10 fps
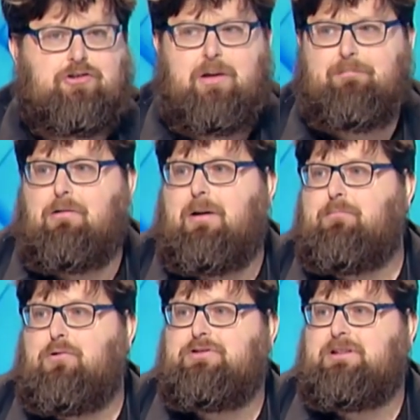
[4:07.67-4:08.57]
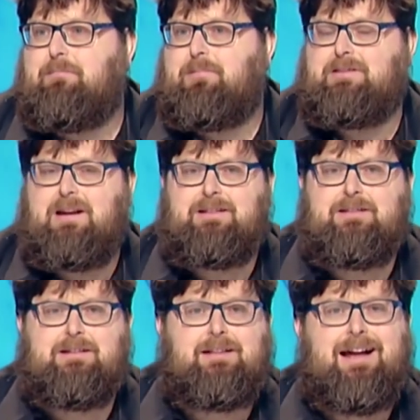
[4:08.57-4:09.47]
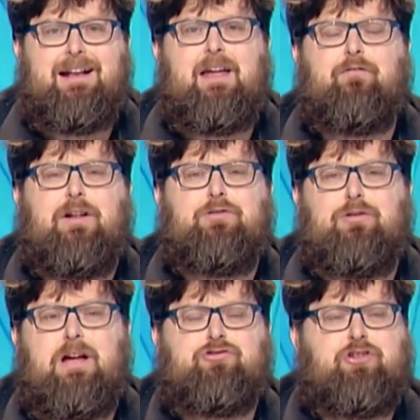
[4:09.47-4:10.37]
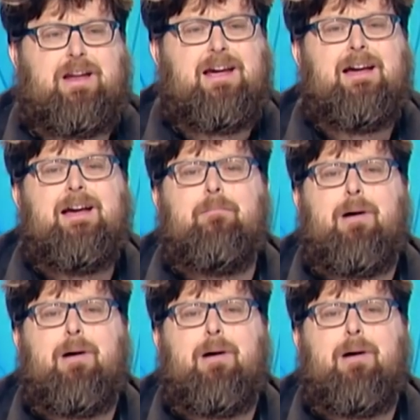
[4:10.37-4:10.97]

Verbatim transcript: C'è Paola Bonzi che per 37 anni ha fatto nascere